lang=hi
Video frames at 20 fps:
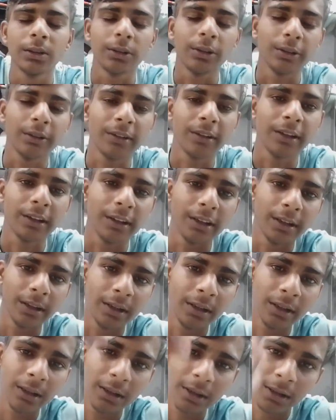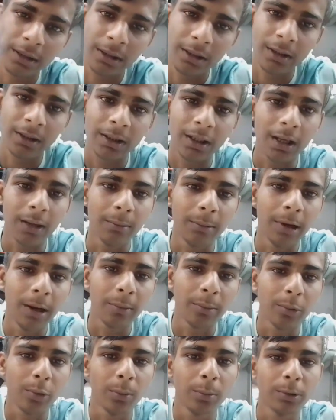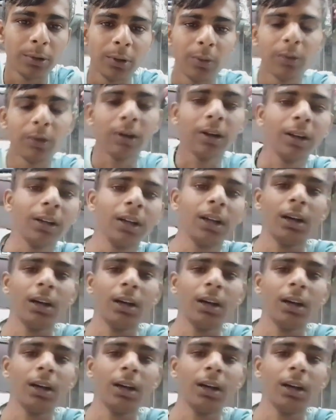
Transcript: तो इसलिए कल मैं आपको बताऊंगा